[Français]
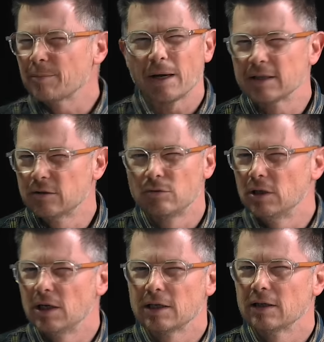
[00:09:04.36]

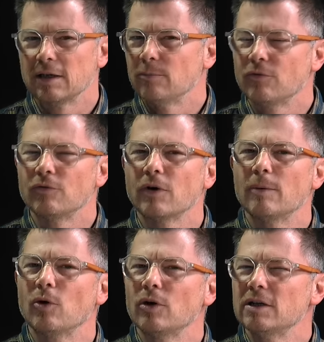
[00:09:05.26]
particulier la KTM. Faut
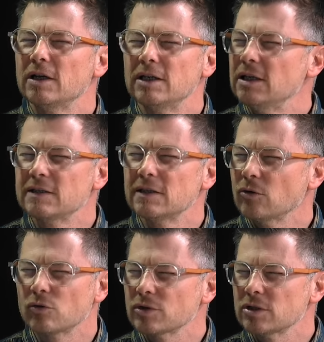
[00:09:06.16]
vraiment aller l'essayer
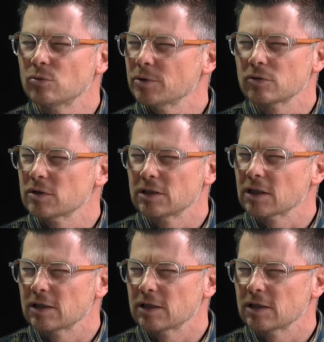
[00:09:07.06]
en concession parce que c'est très